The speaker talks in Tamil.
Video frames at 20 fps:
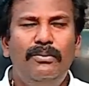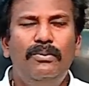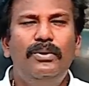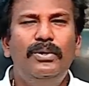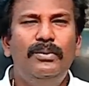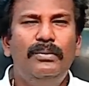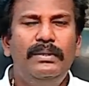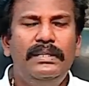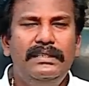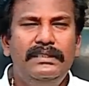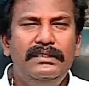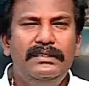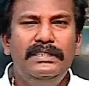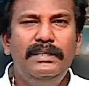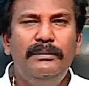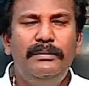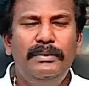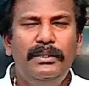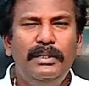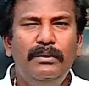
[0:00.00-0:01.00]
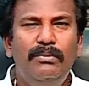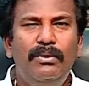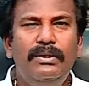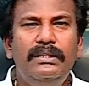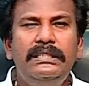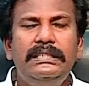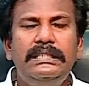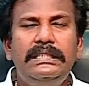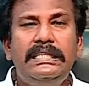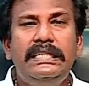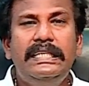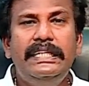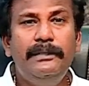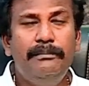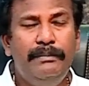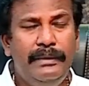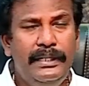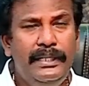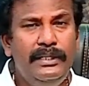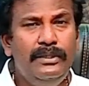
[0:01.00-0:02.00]
கொண்டு வர்றதுக்கு அப்படிங்கும் பொழுது
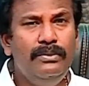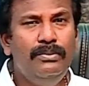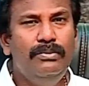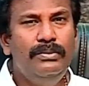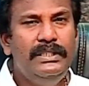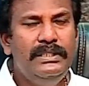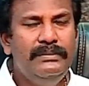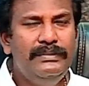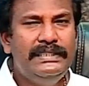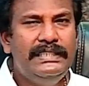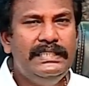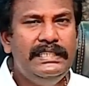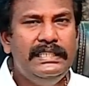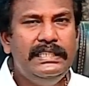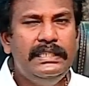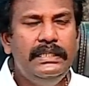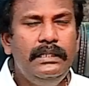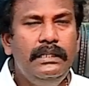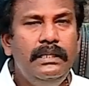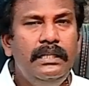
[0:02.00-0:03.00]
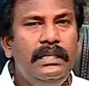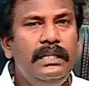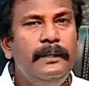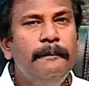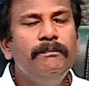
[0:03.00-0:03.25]
நீங்கள் படிக்கக்கூடிய விஷயங்களில்